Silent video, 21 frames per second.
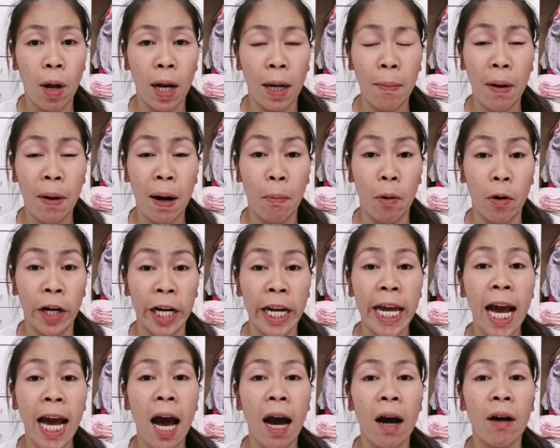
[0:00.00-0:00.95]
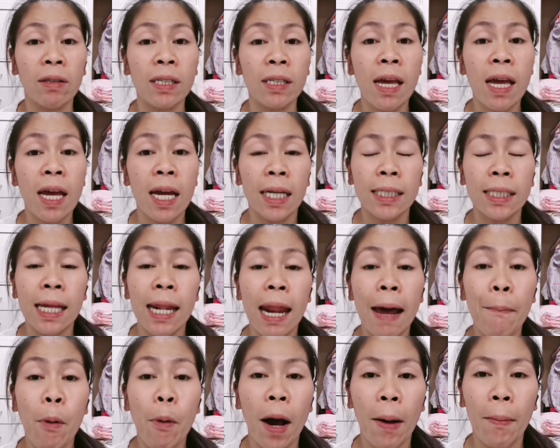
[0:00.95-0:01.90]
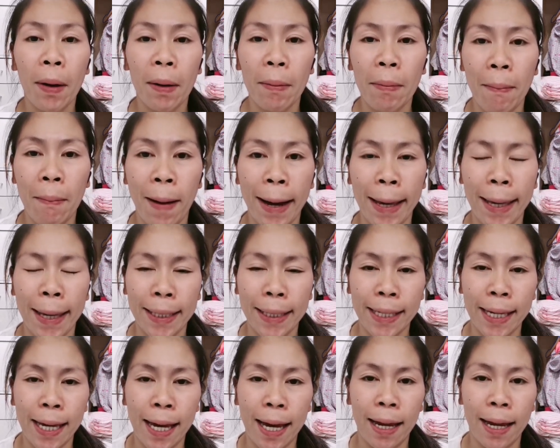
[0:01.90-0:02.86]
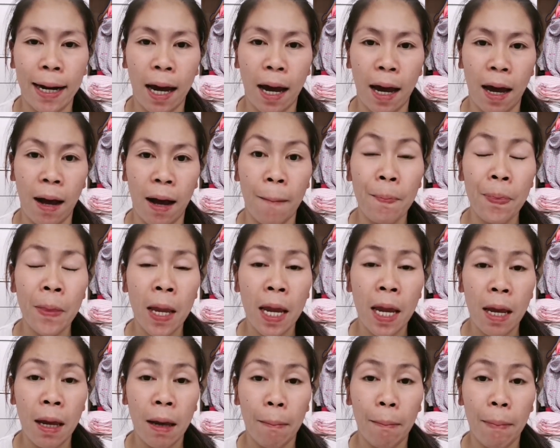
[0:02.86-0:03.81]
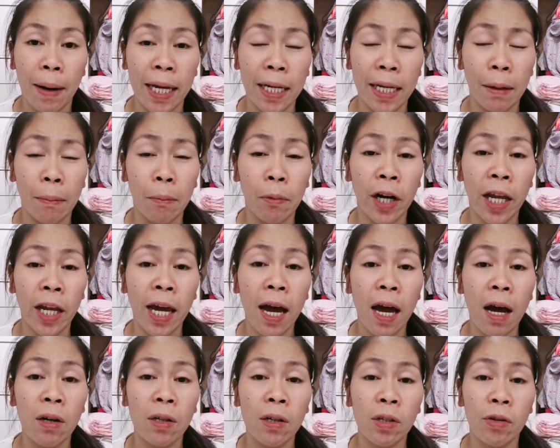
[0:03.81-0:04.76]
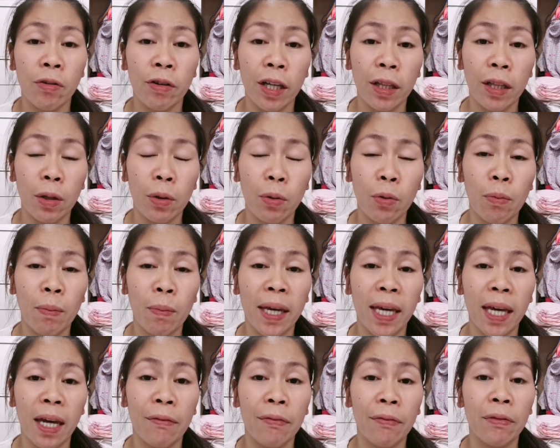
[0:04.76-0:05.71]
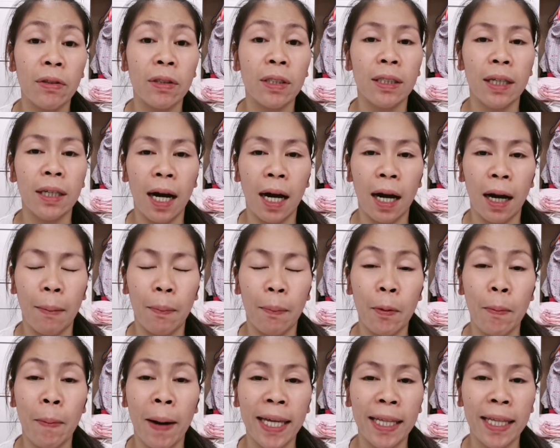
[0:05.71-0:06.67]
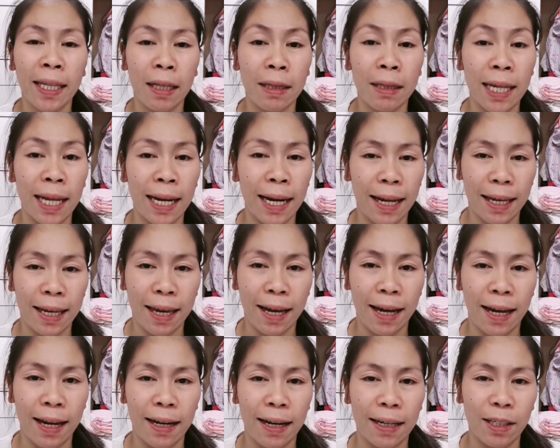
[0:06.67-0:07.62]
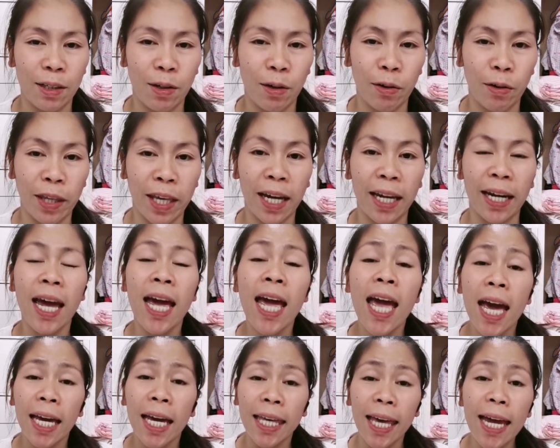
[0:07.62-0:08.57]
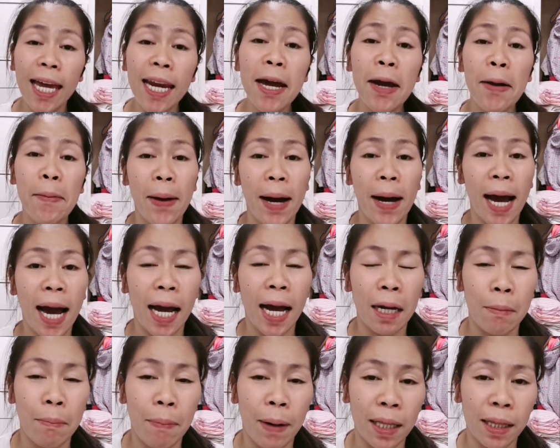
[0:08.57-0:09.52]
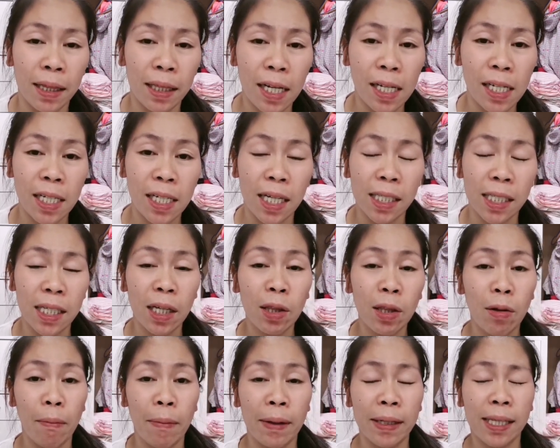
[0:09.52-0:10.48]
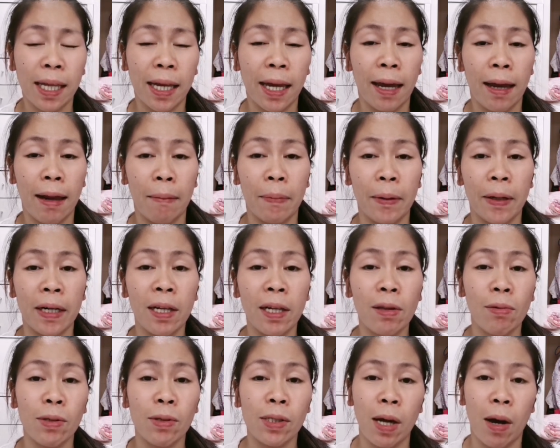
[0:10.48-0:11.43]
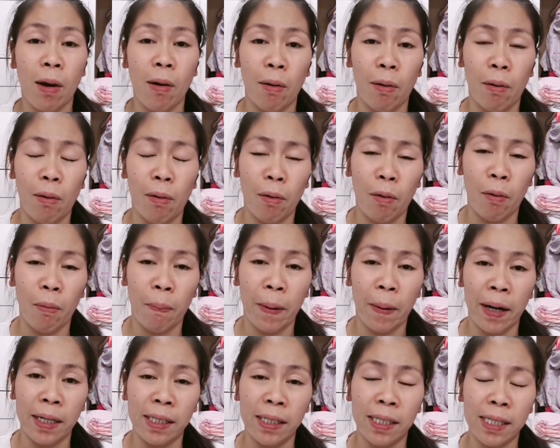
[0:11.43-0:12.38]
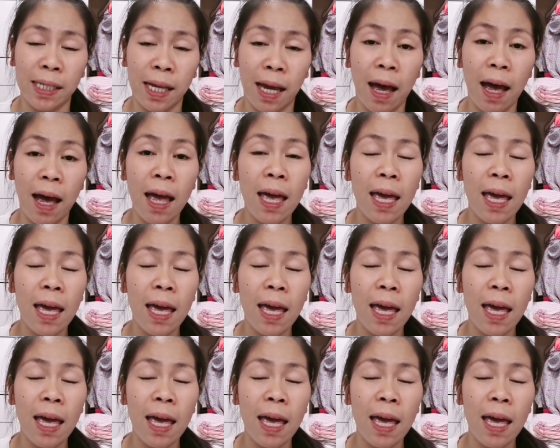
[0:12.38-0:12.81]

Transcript: halimbawa boarding house, sila po ang magbabayad niyan. Uh, bayad ng boarding house, kuryente, tubig, yan, food, uh, provided nila yan. O, yan. Yan ang mga advantage ng isang domestic helper dito sa Hong Kong compared sa